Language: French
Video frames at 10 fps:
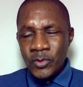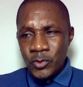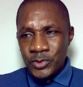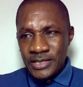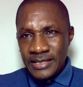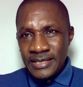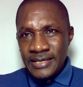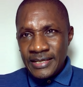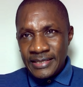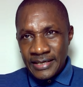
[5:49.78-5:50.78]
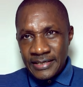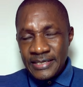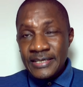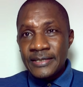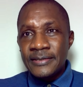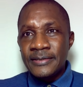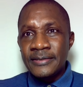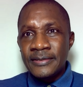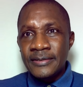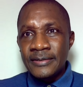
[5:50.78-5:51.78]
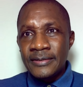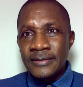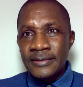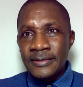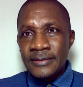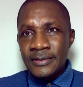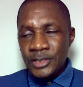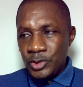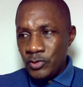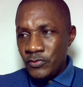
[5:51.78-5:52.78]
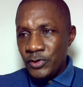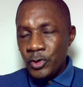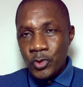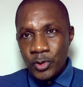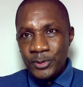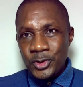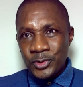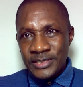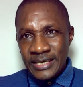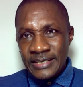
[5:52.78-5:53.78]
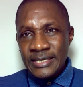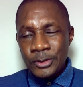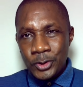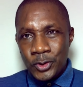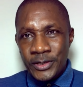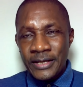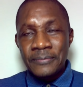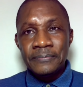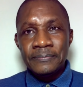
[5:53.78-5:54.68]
aux ateliers techniques si vous voulez, aux commissions techniques du Congrès.